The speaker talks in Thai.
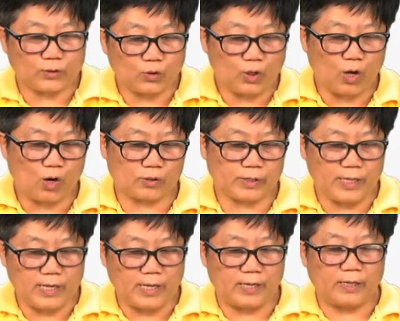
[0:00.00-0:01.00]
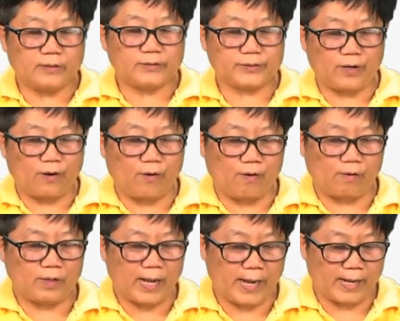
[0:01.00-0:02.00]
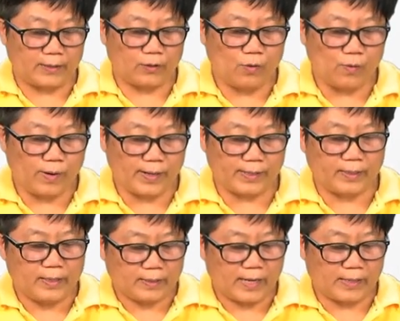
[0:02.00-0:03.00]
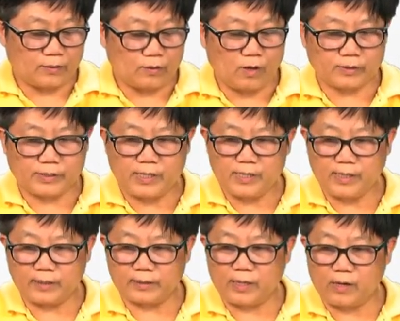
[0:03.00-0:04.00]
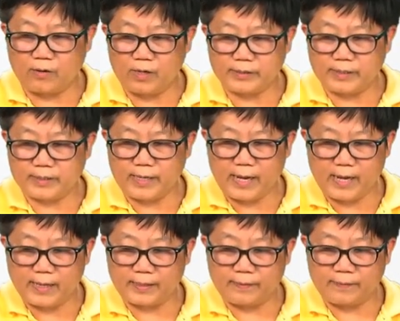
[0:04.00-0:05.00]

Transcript: รทดลองที่ 2 หารด้วยการทดลองที่ 1 เราก็จะได้